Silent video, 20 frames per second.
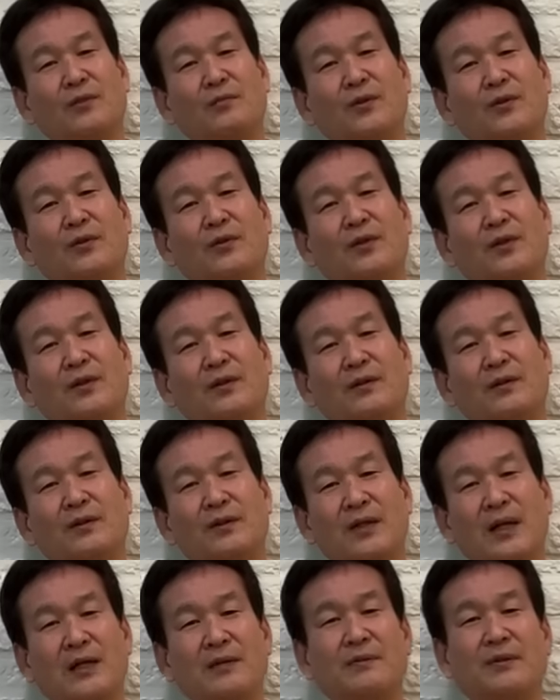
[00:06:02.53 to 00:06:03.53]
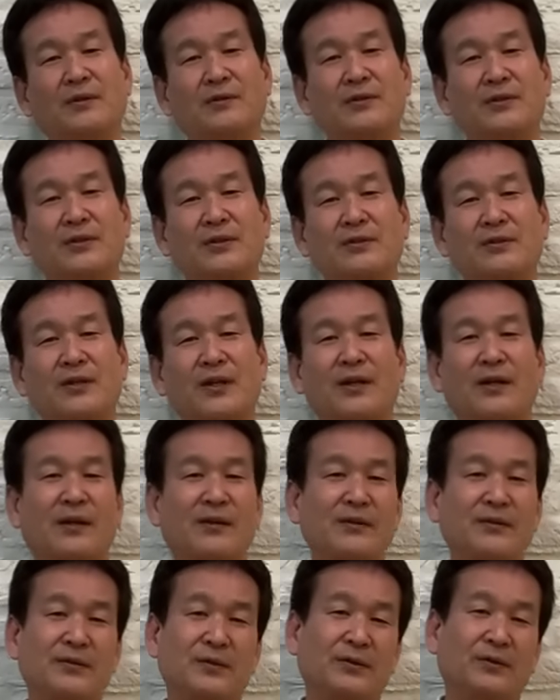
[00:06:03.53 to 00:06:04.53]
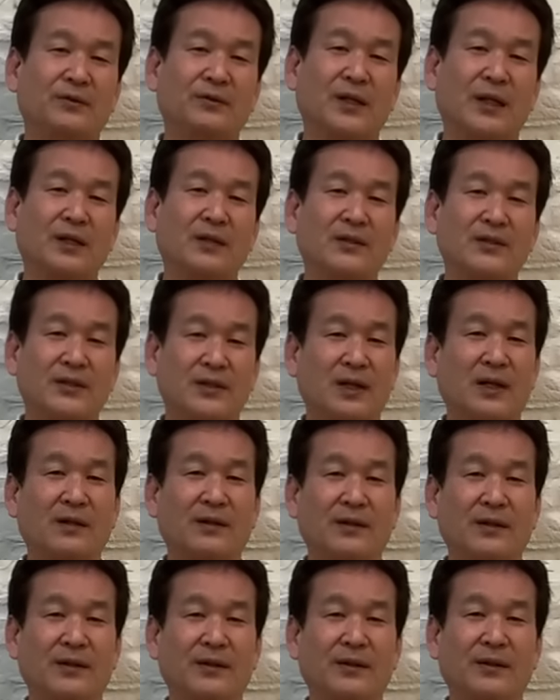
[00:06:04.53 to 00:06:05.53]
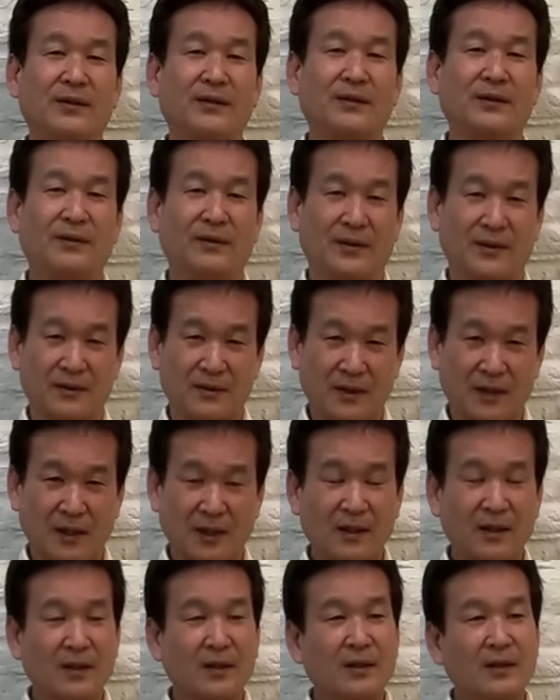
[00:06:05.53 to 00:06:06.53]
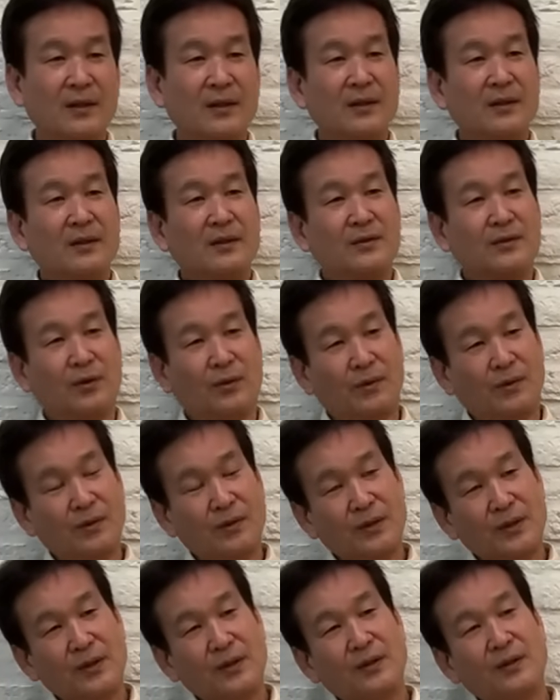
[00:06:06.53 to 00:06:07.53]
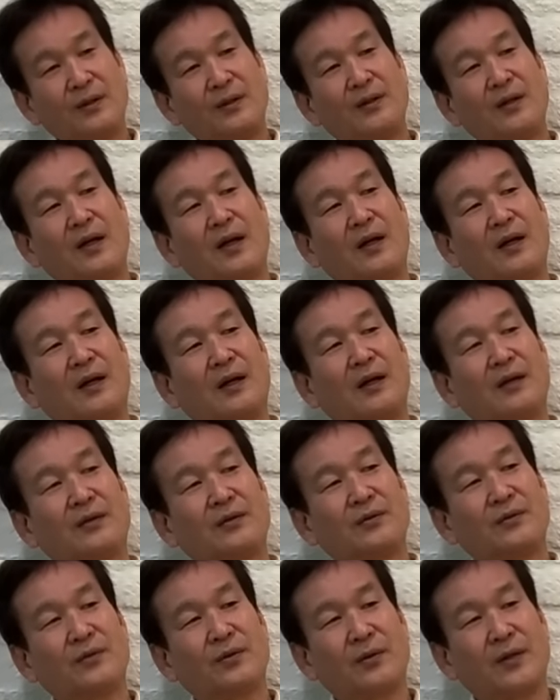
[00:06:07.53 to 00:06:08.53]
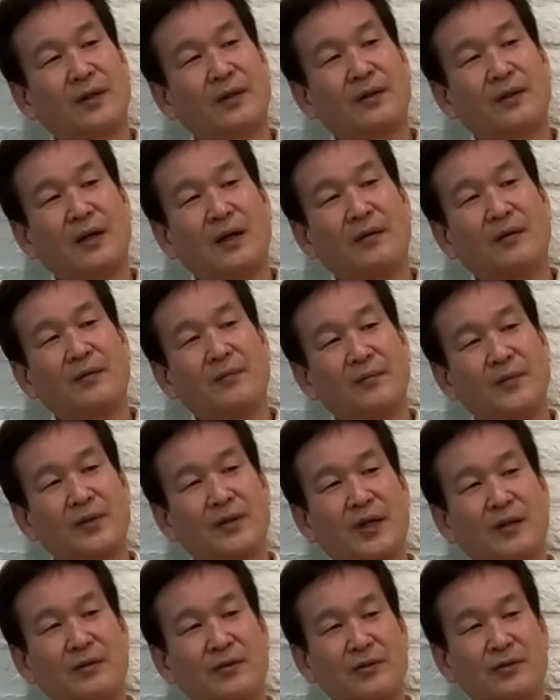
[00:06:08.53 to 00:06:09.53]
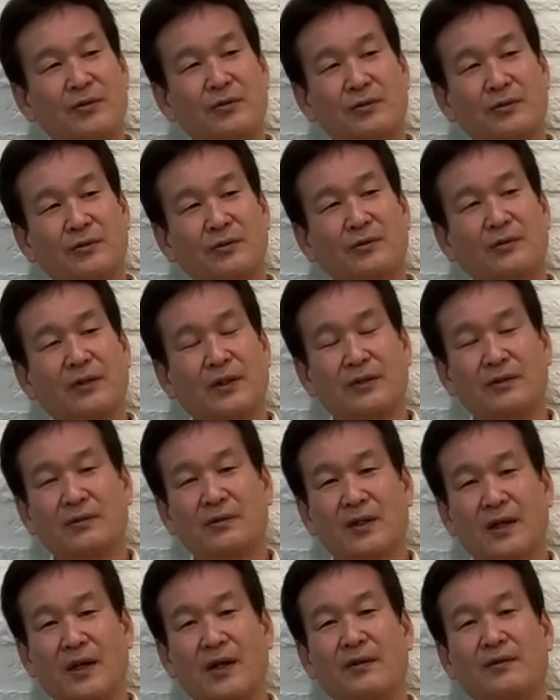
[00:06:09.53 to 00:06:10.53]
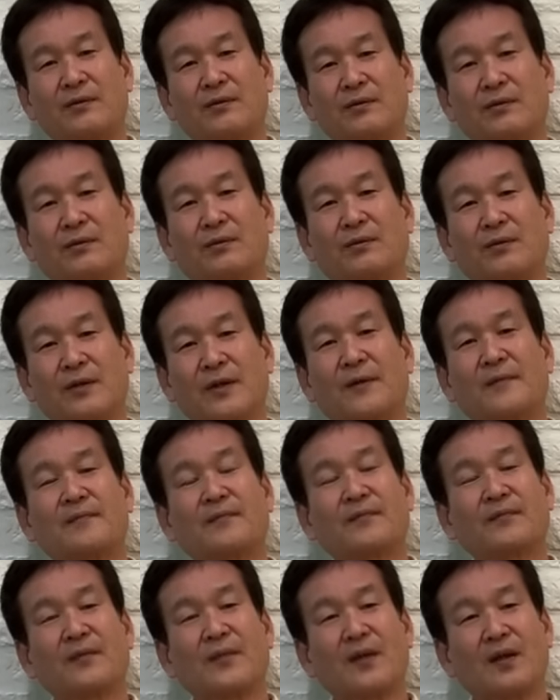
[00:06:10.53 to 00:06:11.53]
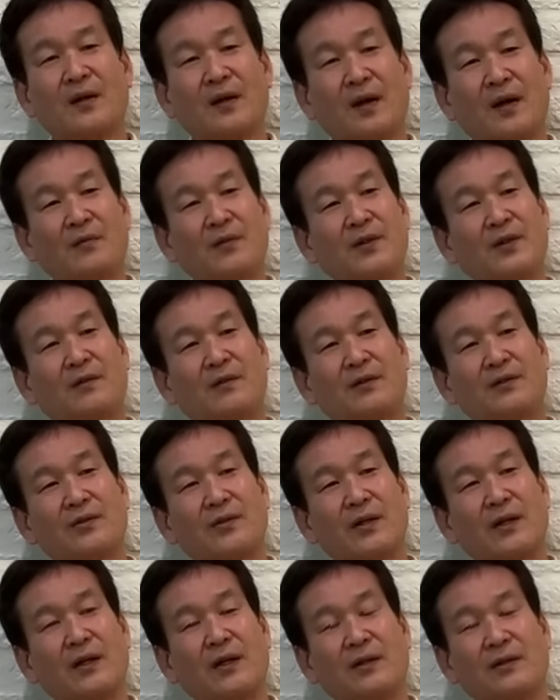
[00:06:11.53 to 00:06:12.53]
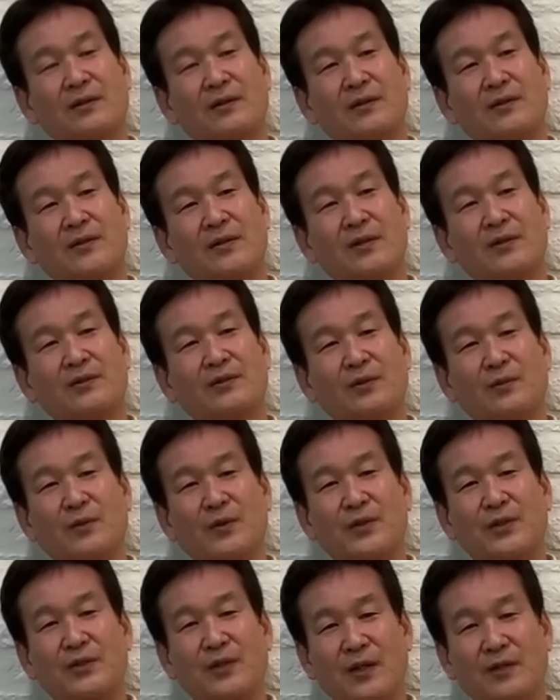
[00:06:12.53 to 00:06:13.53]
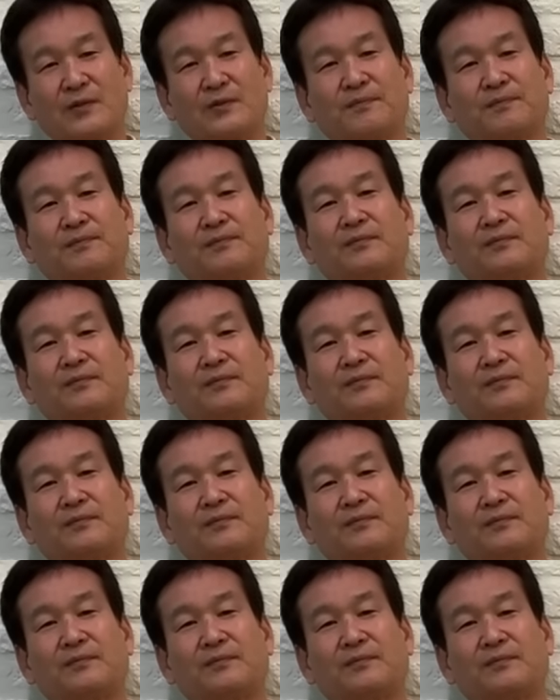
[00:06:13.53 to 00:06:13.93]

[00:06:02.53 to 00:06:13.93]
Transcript: 元に刃を突きつけられるような位置関係ですから、そこにあのソ連がミサイル基地を作るのは許さないということで、アメリカはソ連相手に戦争も辞さず、